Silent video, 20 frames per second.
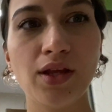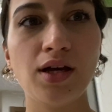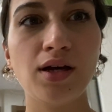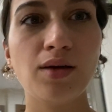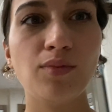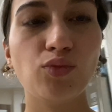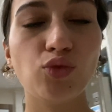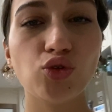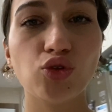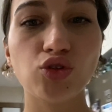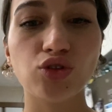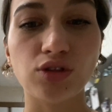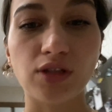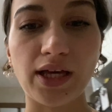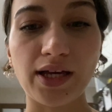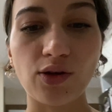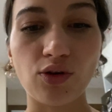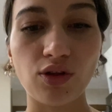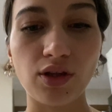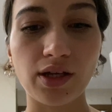Bugün
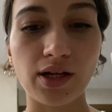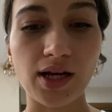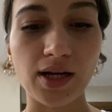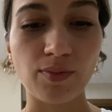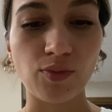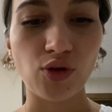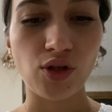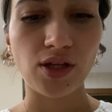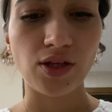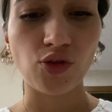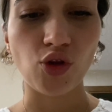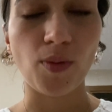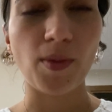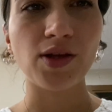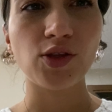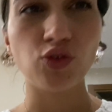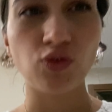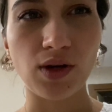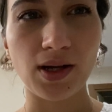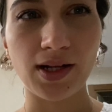ek olarak böyle normal
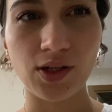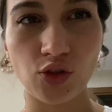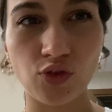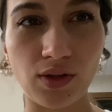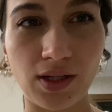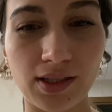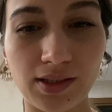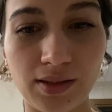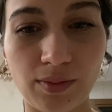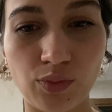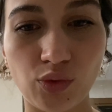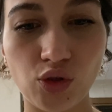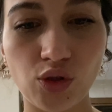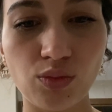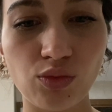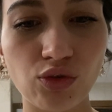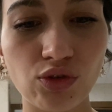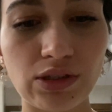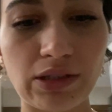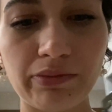yuvarlak yuvarlak yapıyordum.
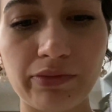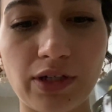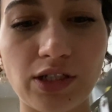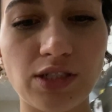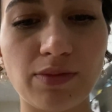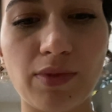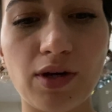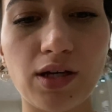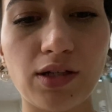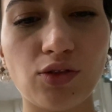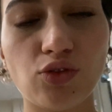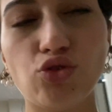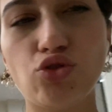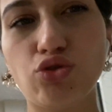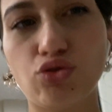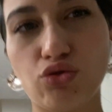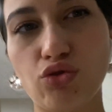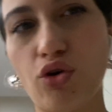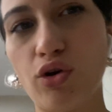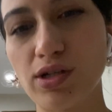Bugünün acaba hani
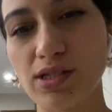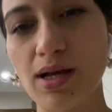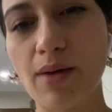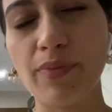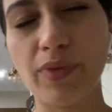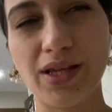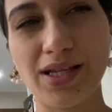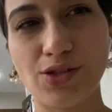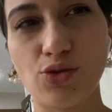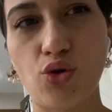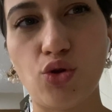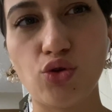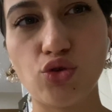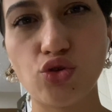küçük doğrasam nasıl olur?